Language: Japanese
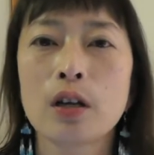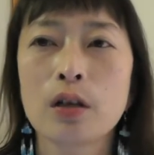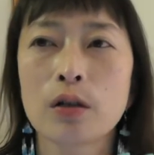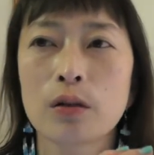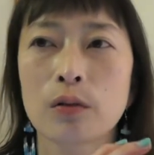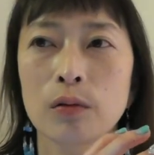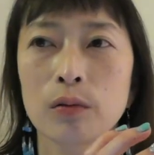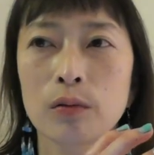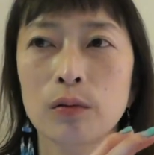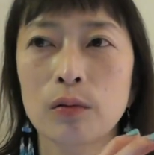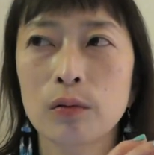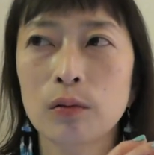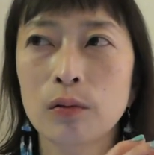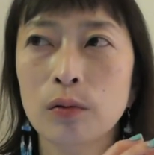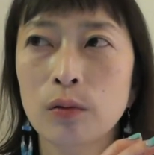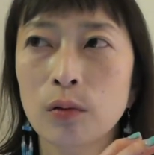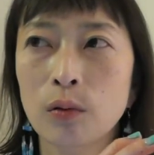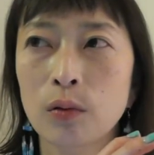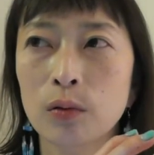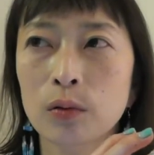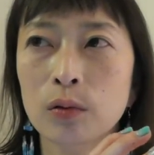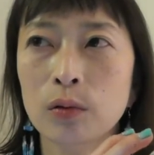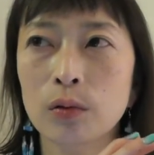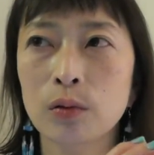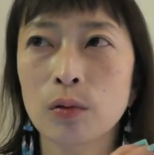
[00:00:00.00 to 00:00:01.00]
その
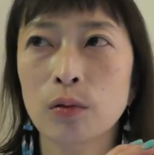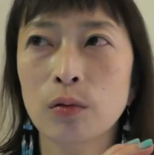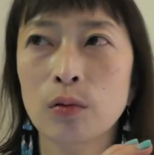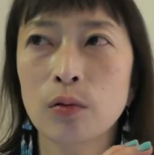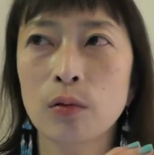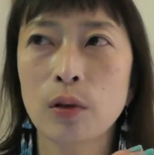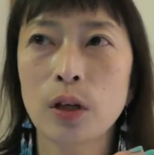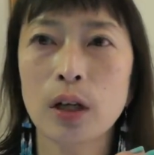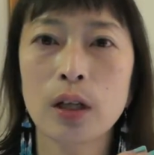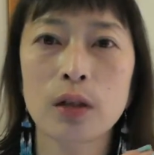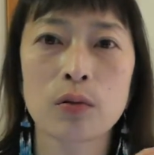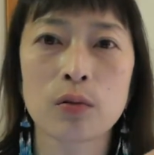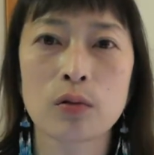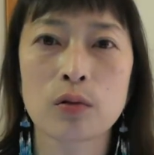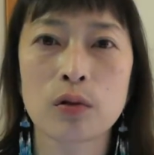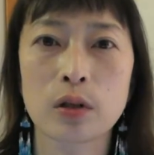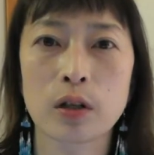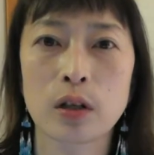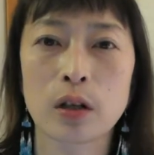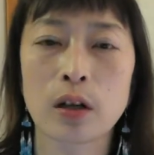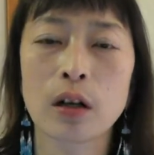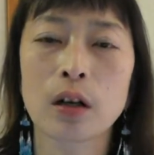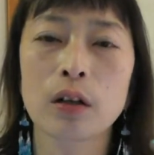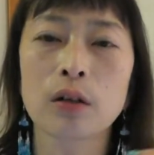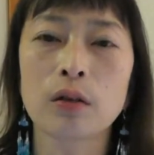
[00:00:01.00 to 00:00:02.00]
ことの方がどち
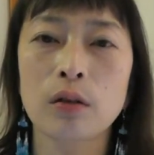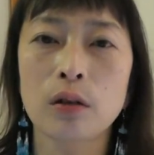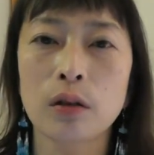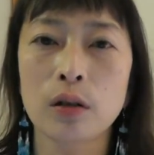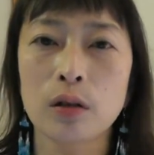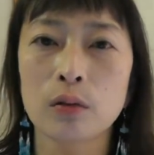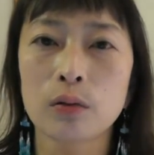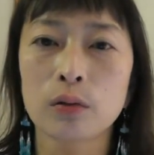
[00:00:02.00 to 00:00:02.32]
らかって